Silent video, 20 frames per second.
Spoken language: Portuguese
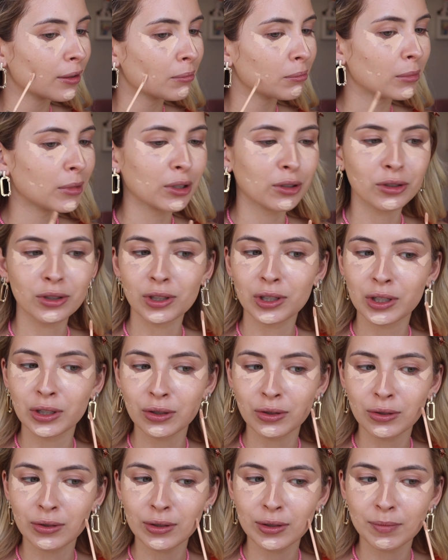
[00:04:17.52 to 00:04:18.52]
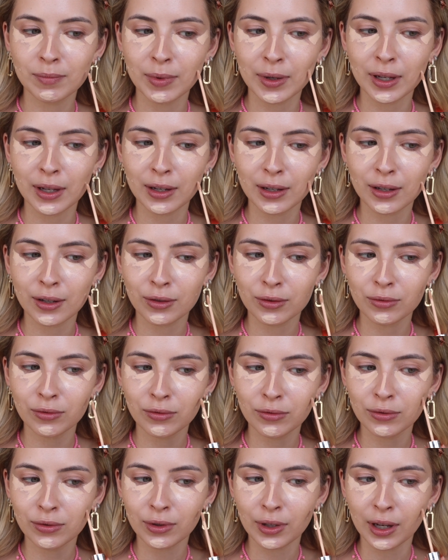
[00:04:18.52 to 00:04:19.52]
manchinhas de espinha que eu
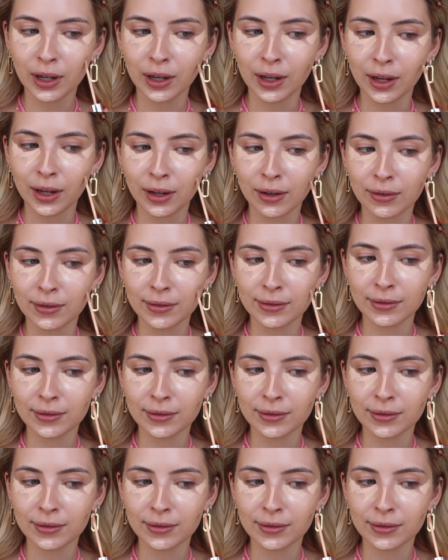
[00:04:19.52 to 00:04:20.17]
tenho.